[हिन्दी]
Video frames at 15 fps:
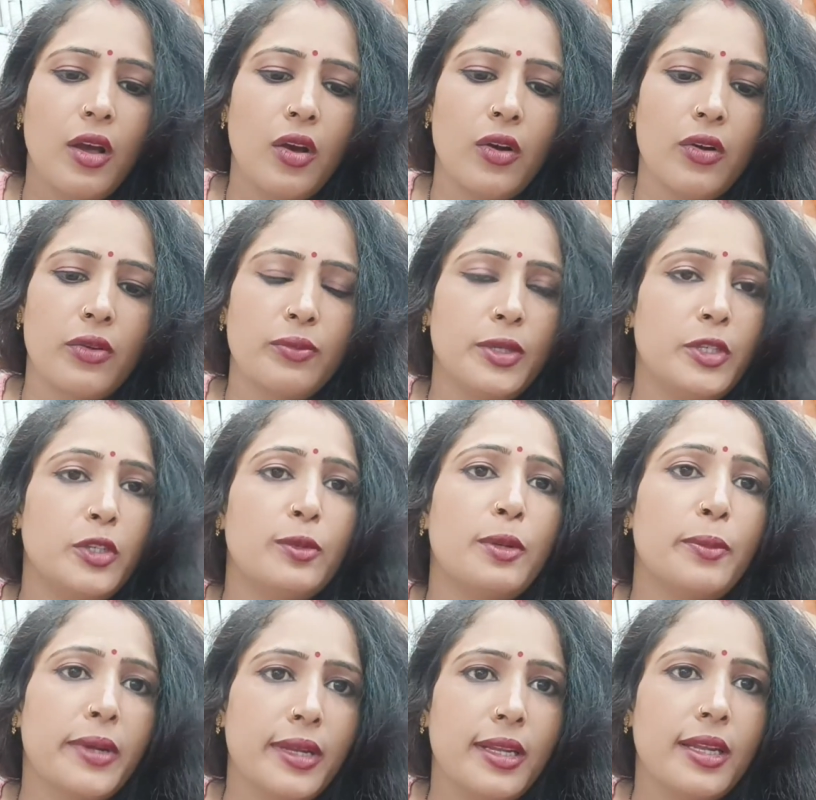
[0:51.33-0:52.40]
और वीडियो में
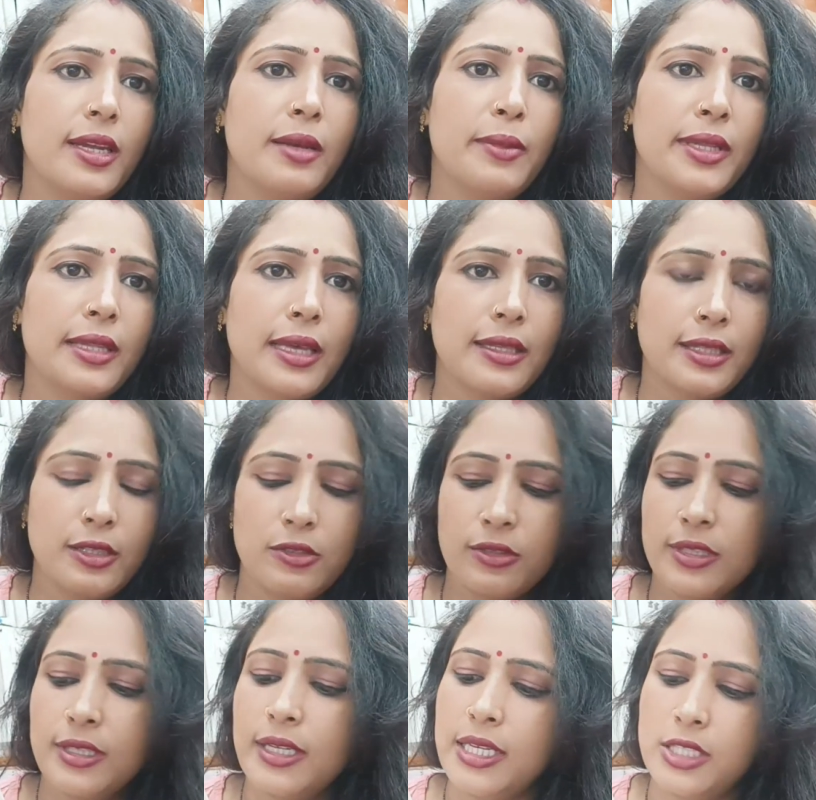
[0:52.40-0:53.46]
बने रहे बताती हूँ
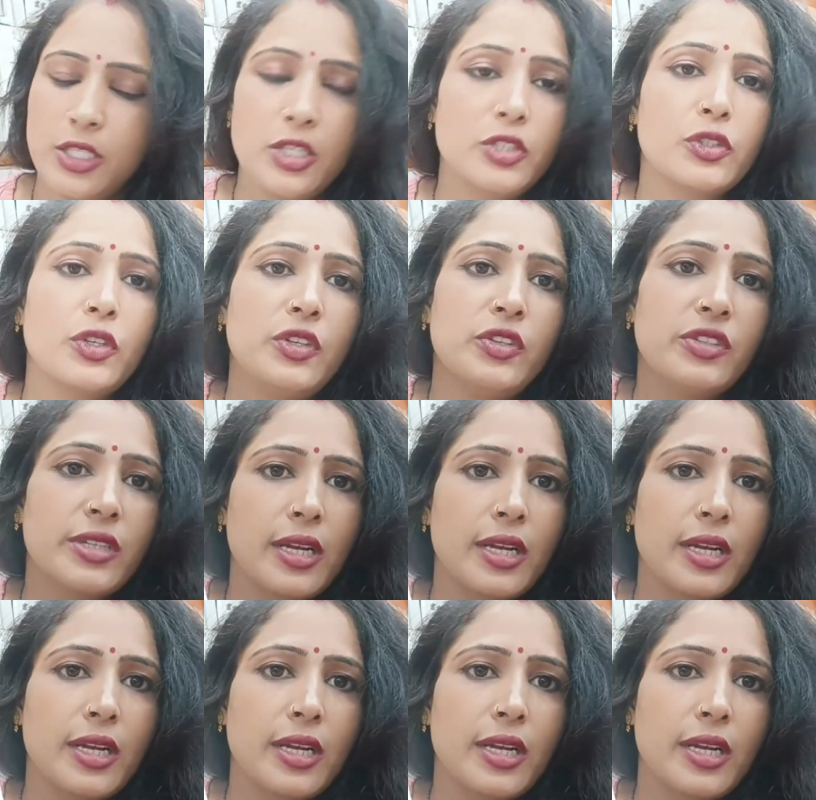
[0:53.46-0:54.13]
कि कैसे इसको यूज